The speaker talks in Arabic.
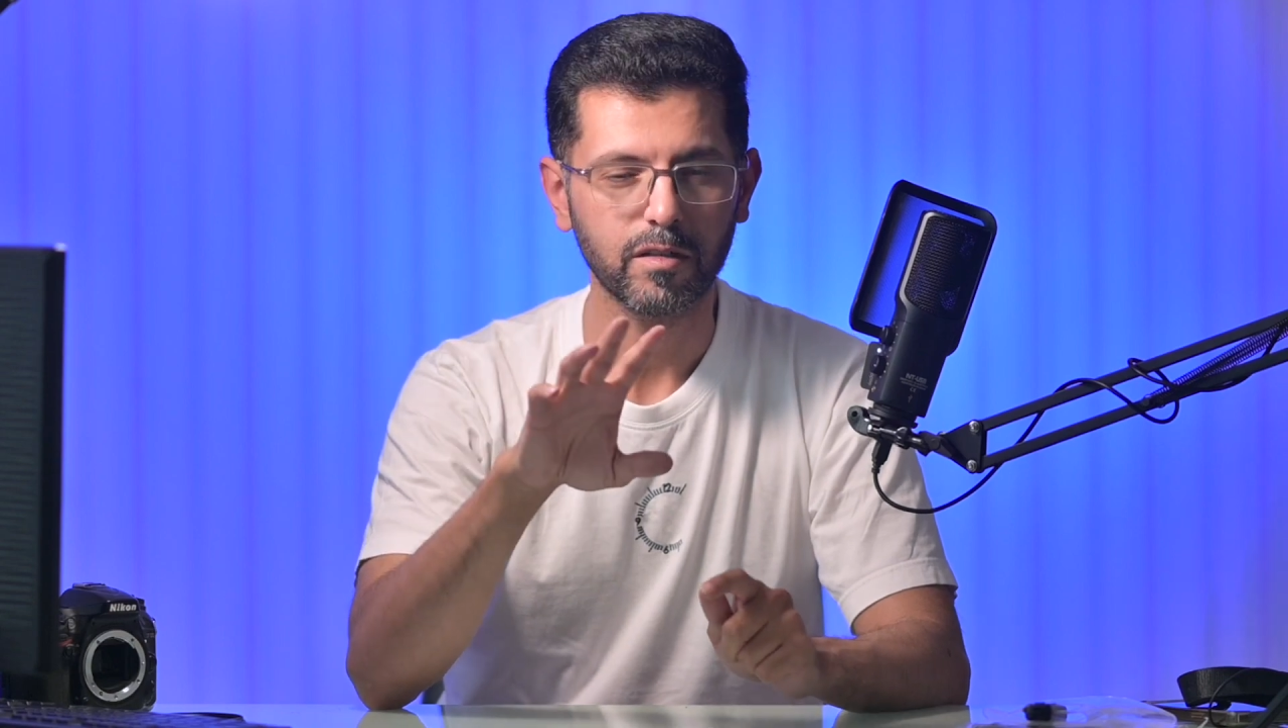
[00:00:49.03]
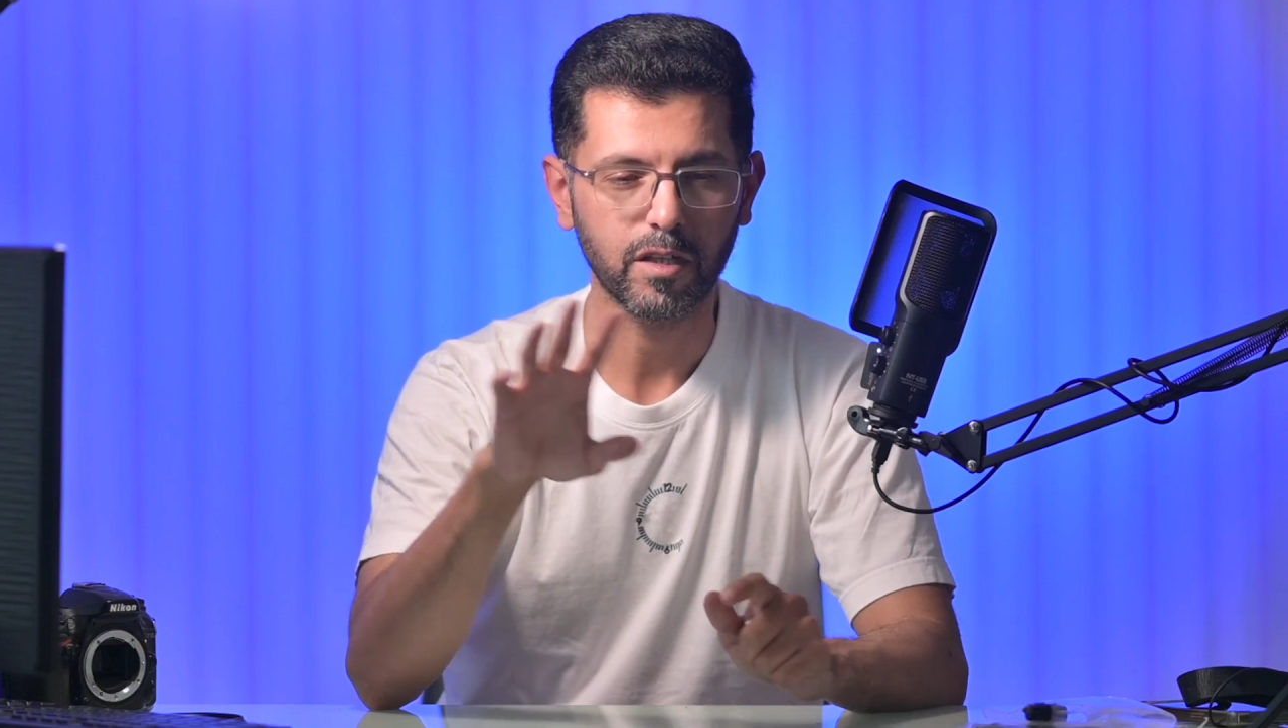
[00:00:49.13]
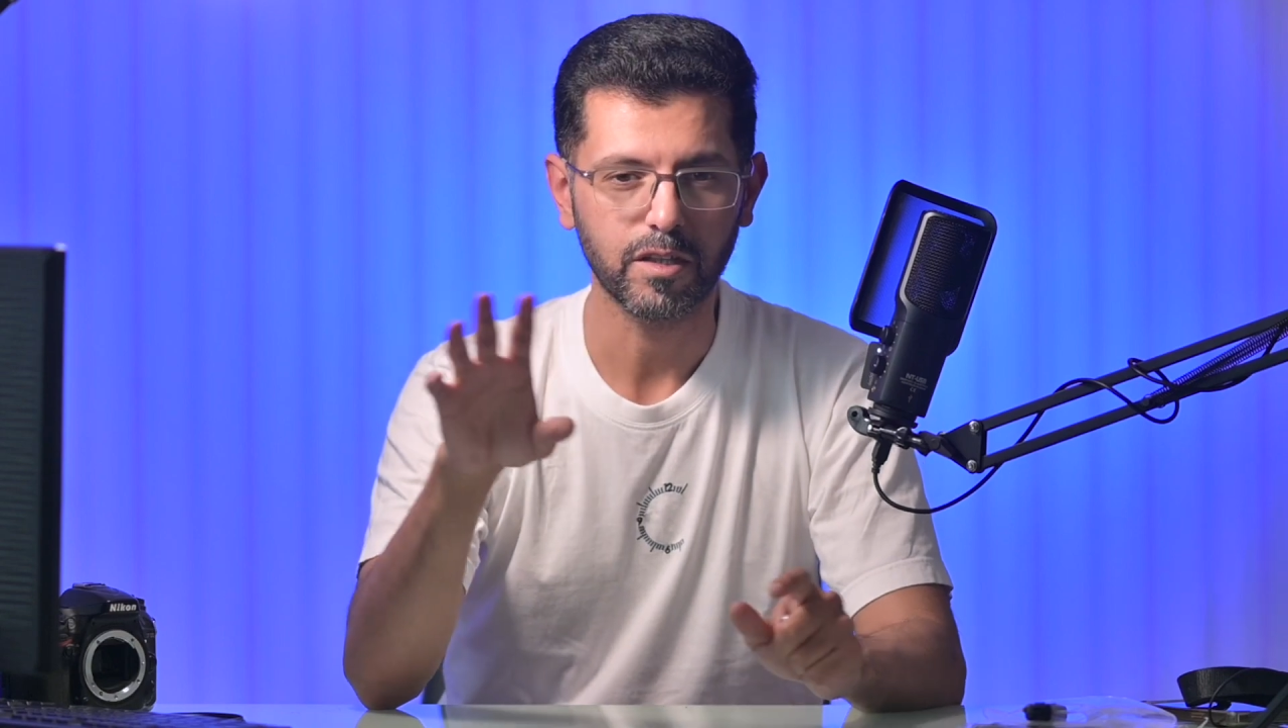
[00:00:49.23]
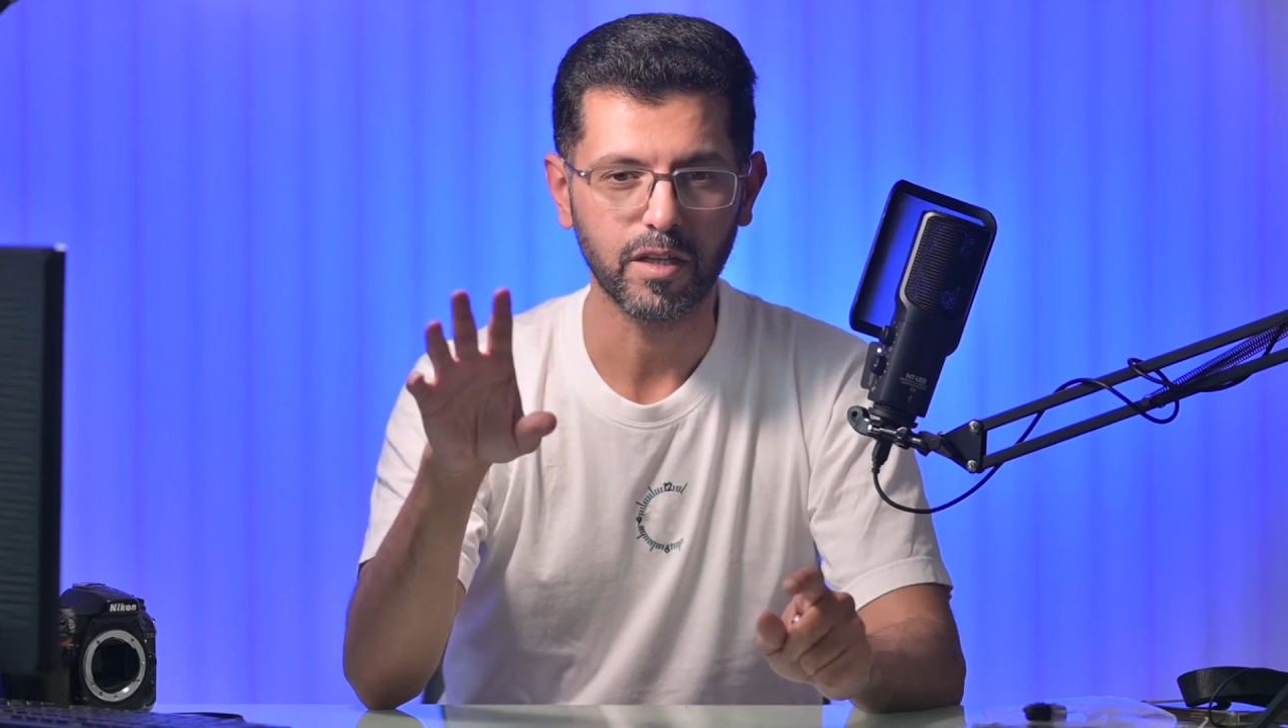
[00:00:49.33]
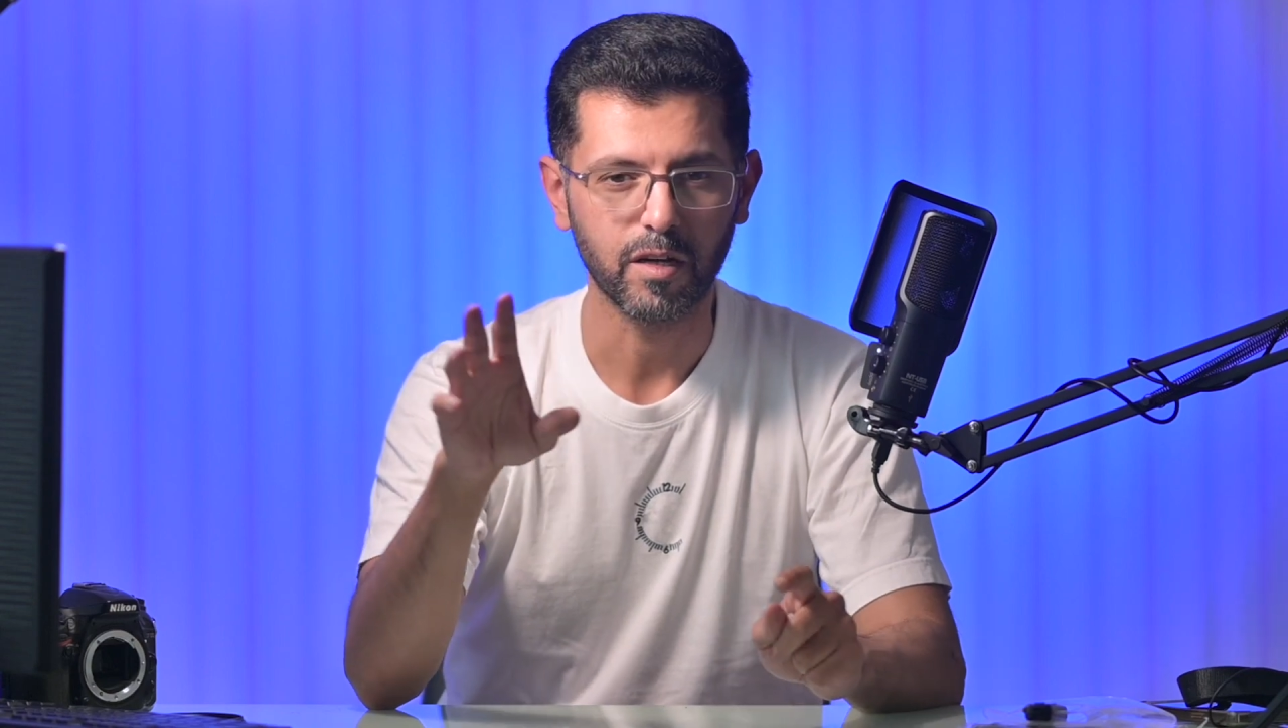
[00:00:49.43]

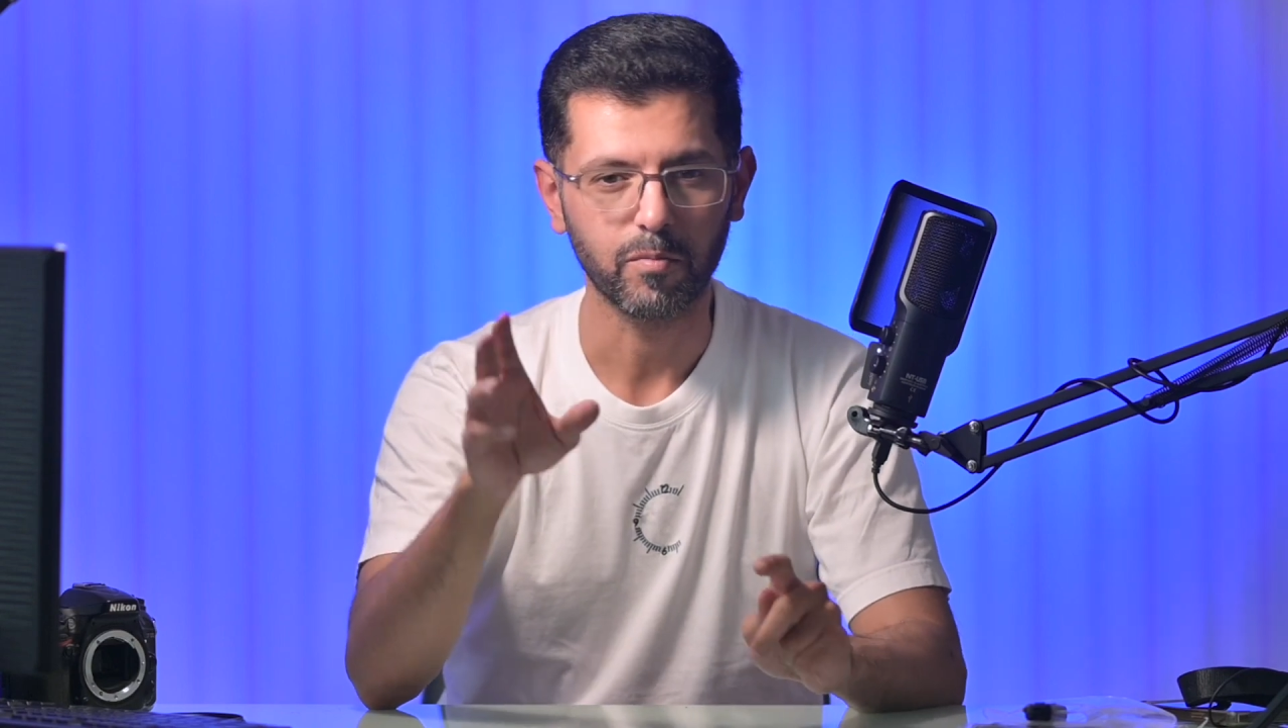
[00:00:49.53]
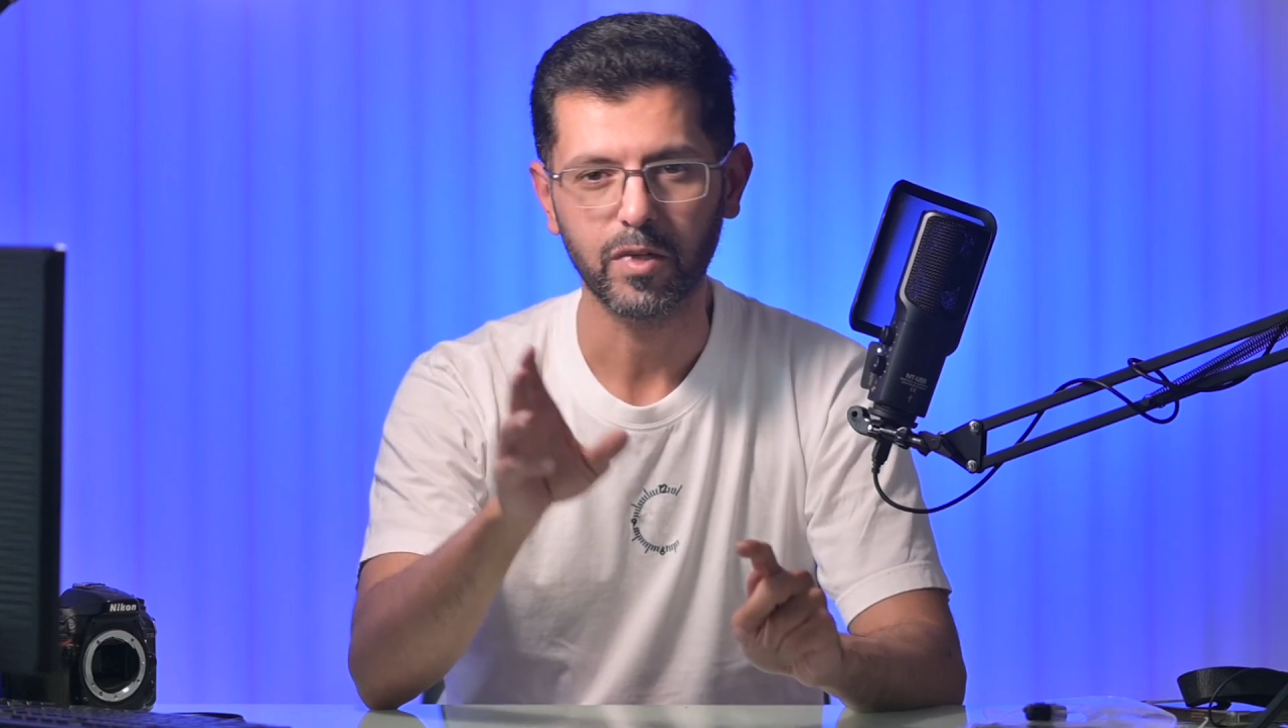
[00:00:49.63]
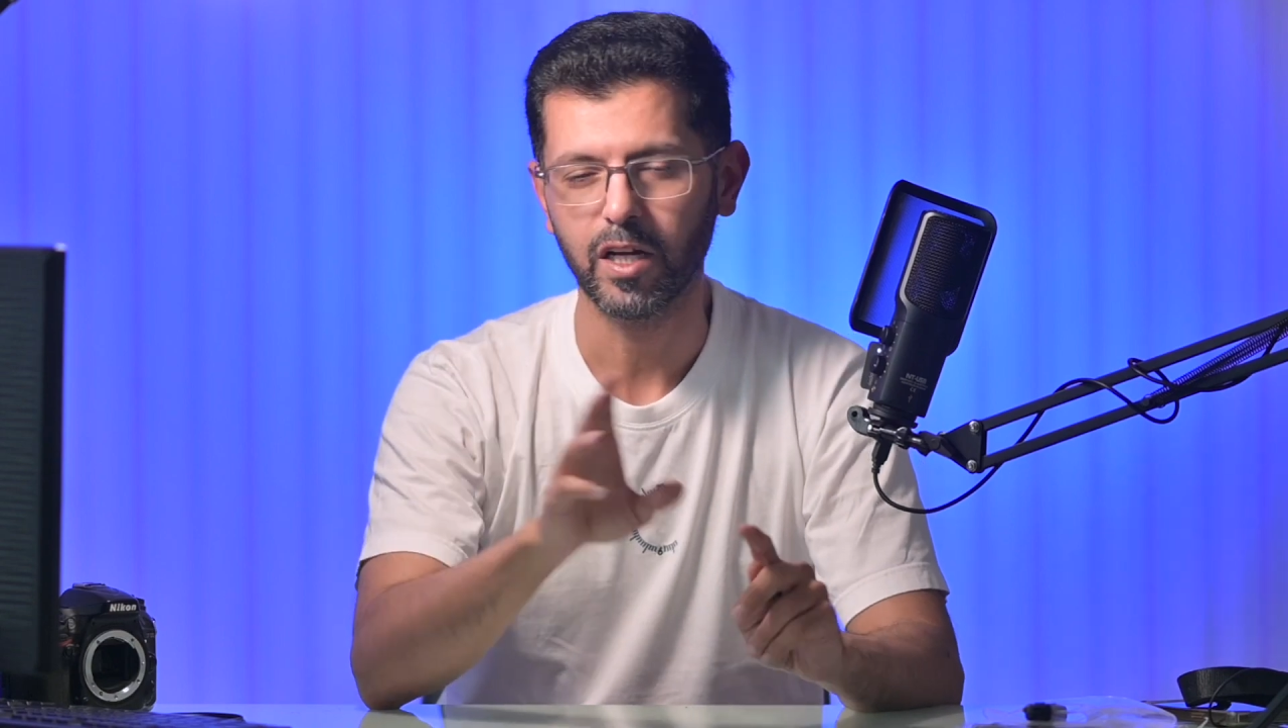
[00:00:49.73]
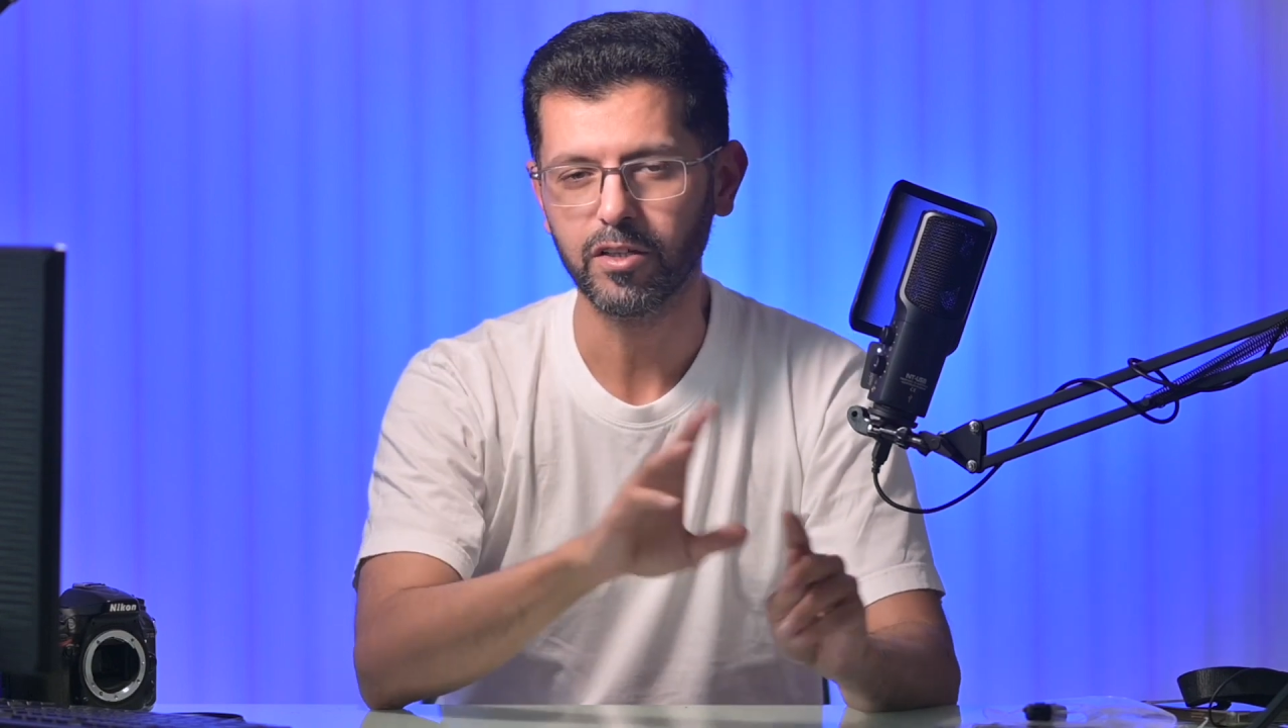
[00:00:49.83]
قدام لا